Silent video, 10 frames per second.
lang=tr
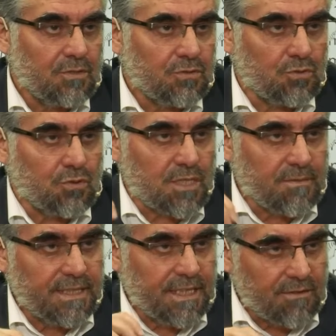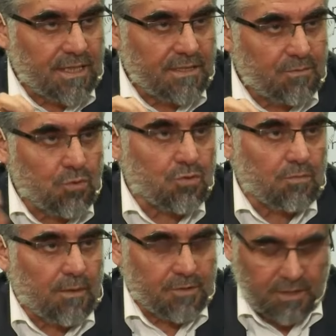Çünkü o zaman Tevrat
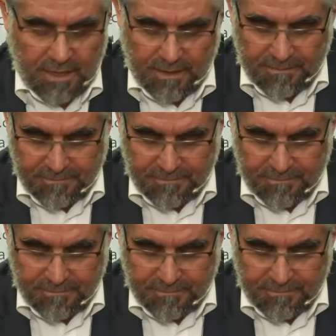bozulmamış daha.